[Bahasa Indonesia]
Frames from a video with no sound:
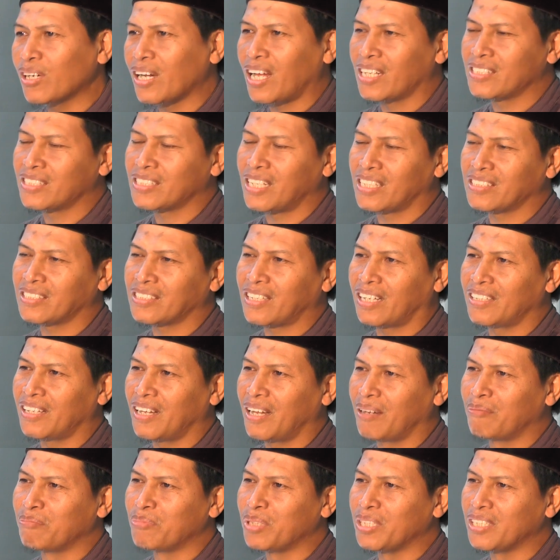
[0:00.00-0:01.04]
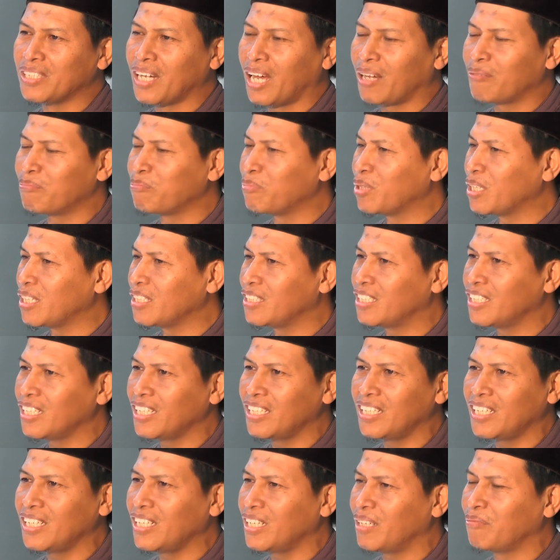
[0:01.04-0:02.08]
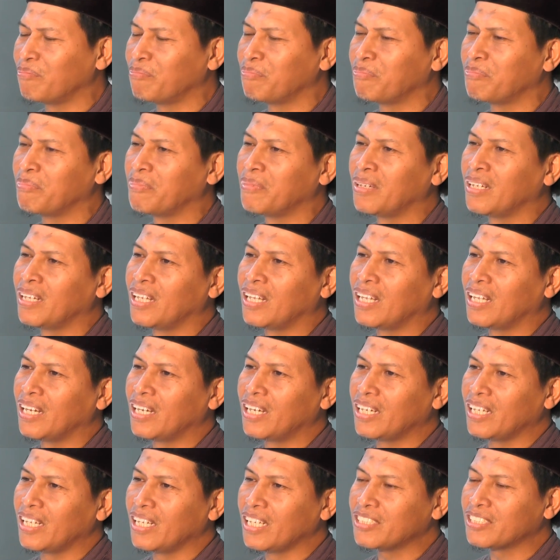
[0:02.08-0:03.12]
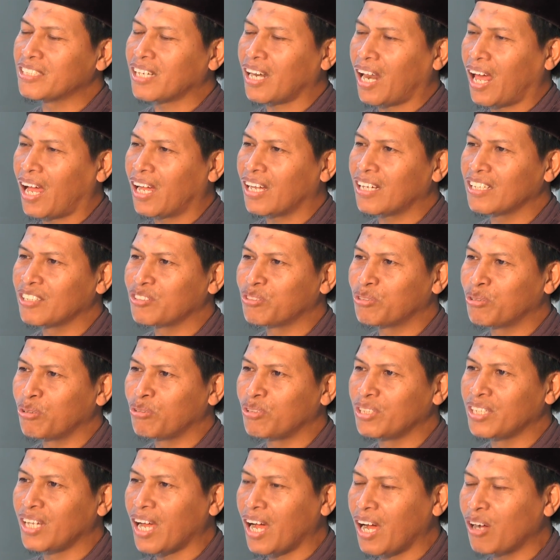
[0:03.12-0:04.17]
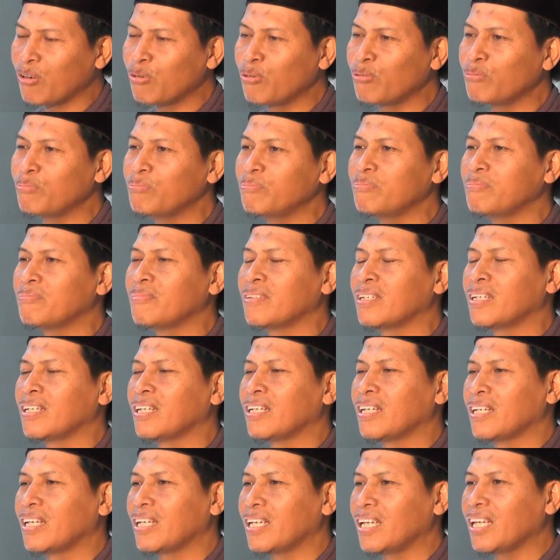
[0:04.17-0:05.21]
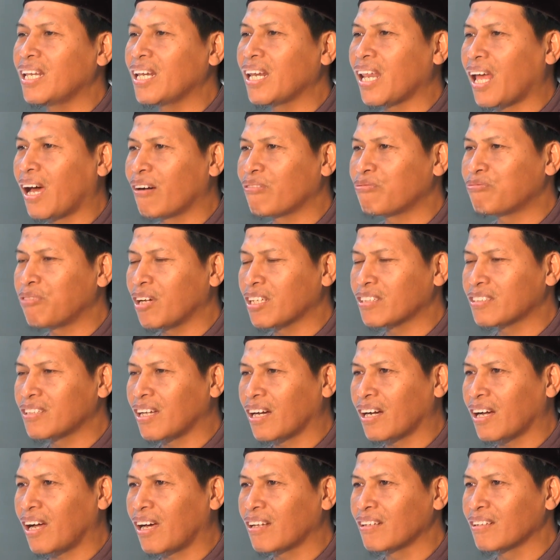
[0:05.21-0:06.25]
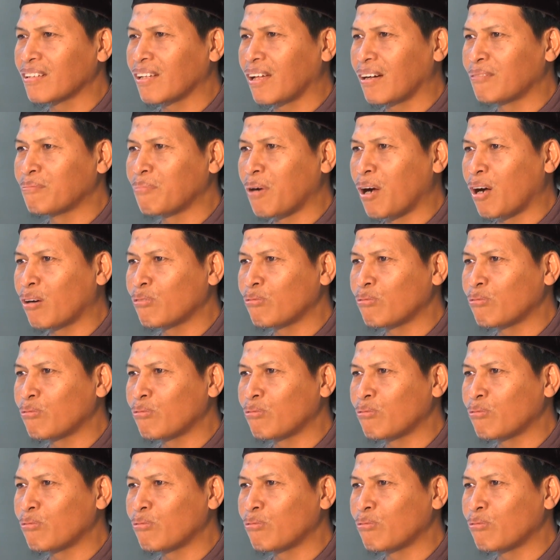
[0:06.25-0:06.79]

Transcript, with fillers: nasa amin. min amri dinihim li islahi dunyahum illa fatakallama